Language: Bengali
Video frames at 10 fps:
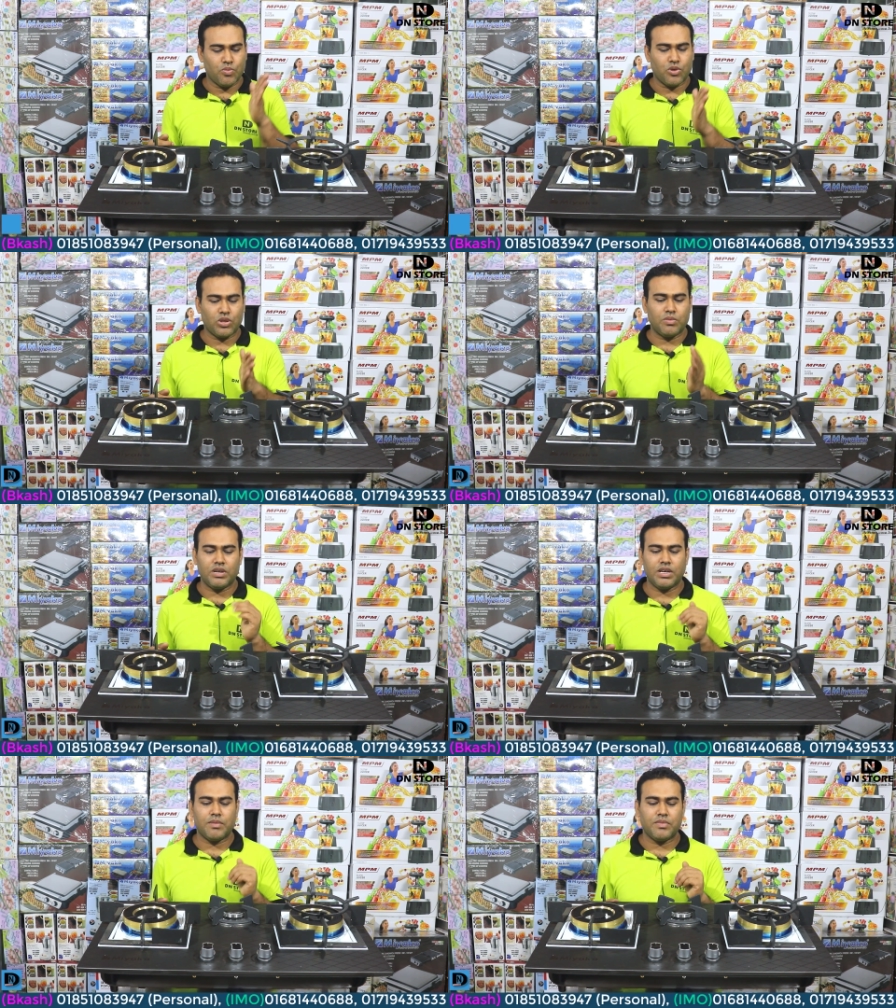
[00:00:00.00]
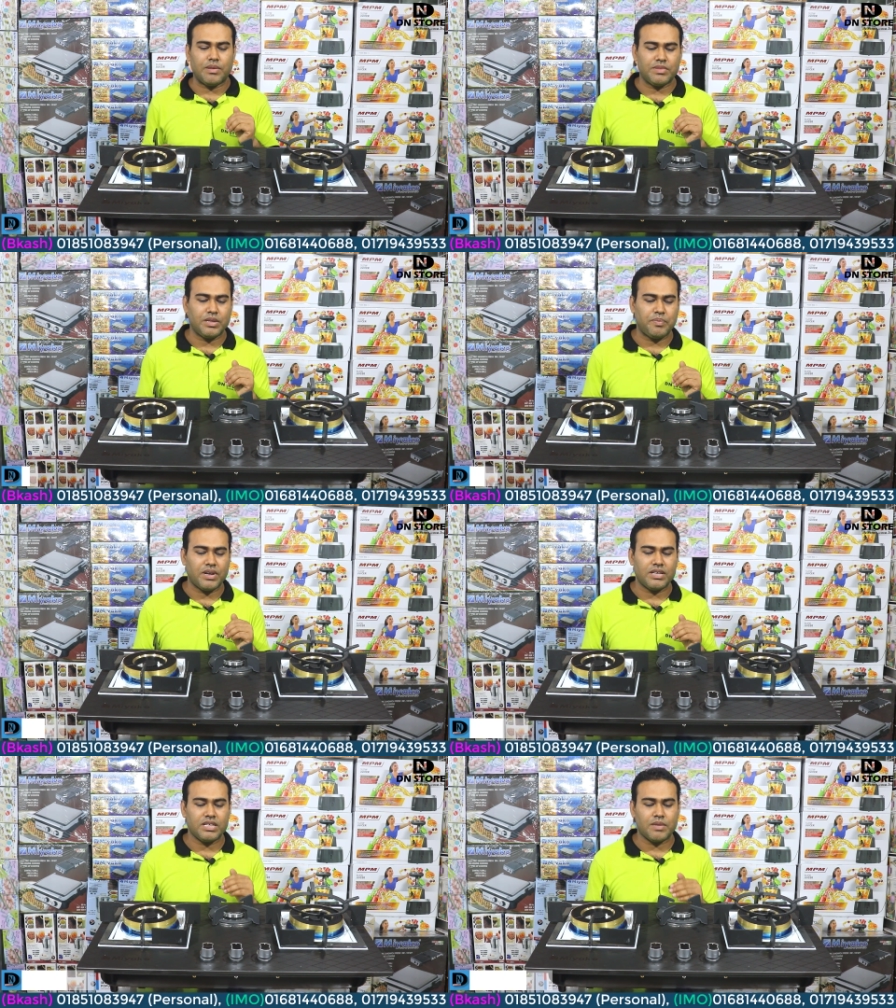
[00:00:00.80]
বর্তমানে আমাদের
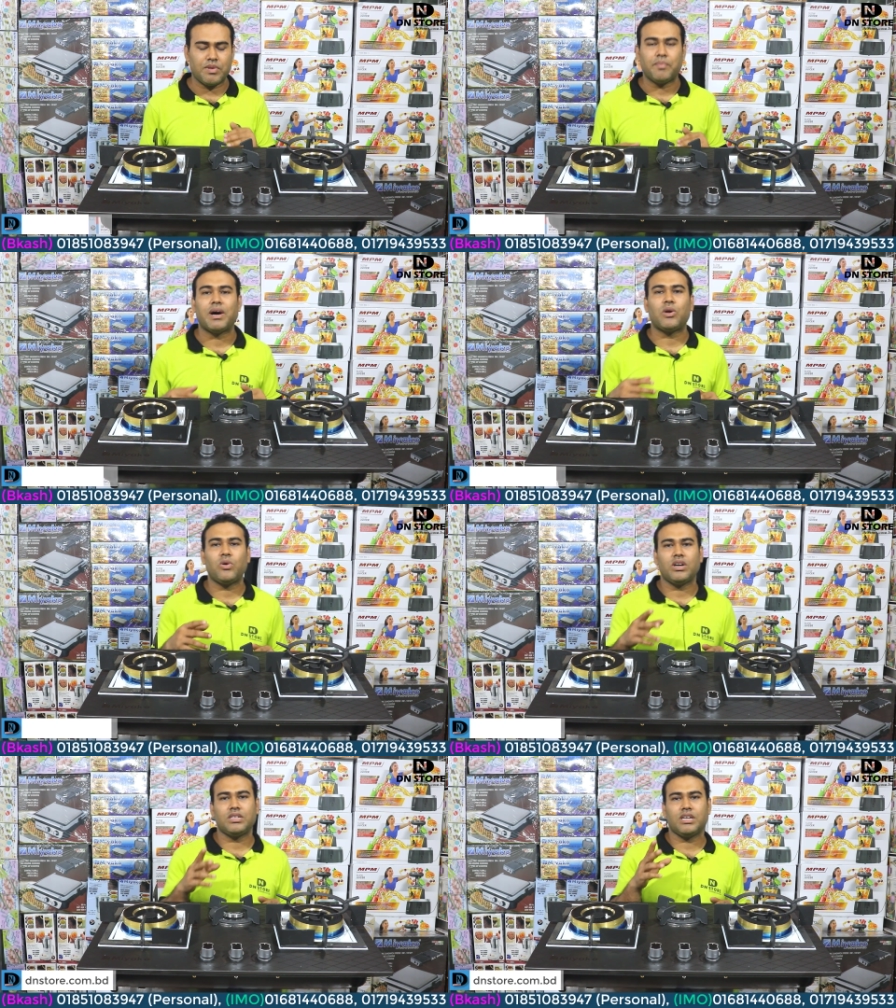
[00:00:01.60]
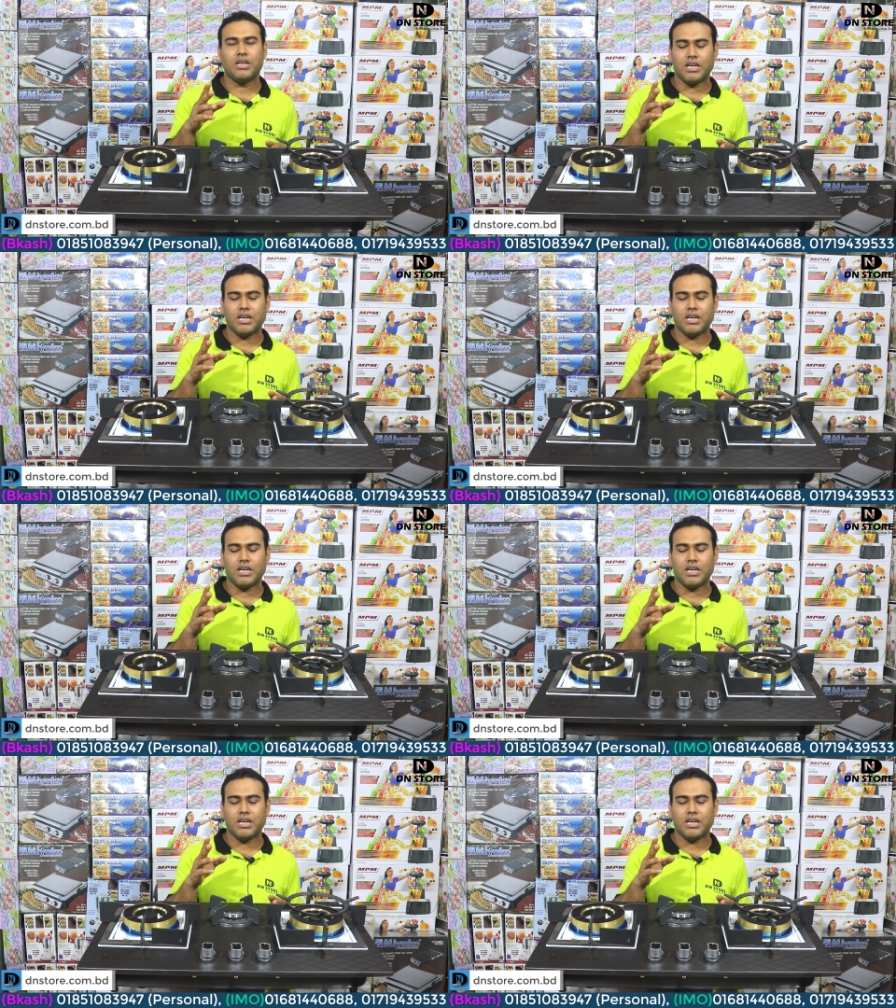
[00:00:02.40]
প্রাইস আছে আপনার বারো হাজার